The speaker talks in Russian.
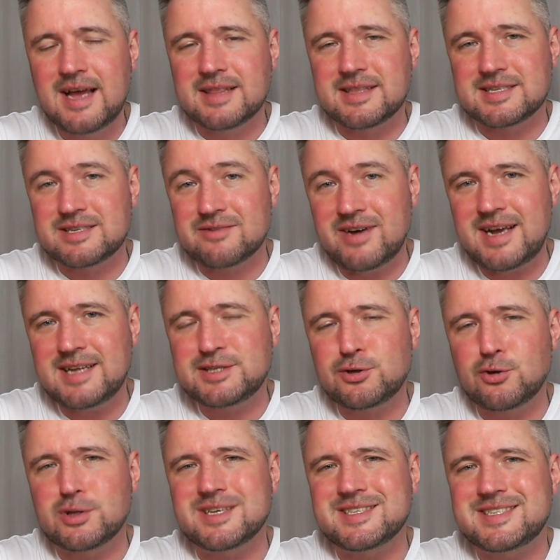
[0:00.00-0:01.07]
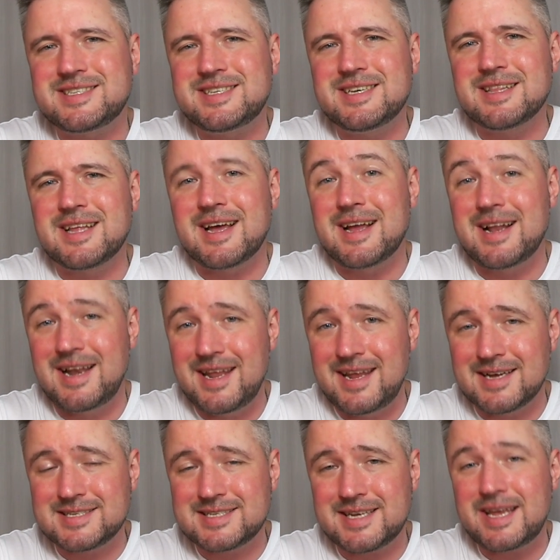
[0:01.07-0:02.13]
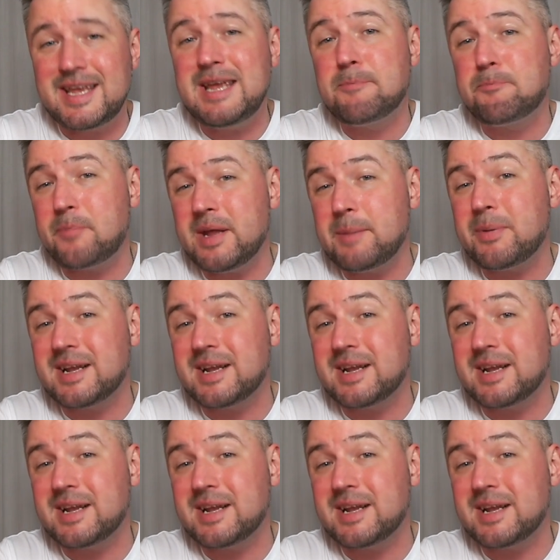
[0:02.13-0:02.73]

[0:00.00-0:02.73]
Называется он «Сила леса» и при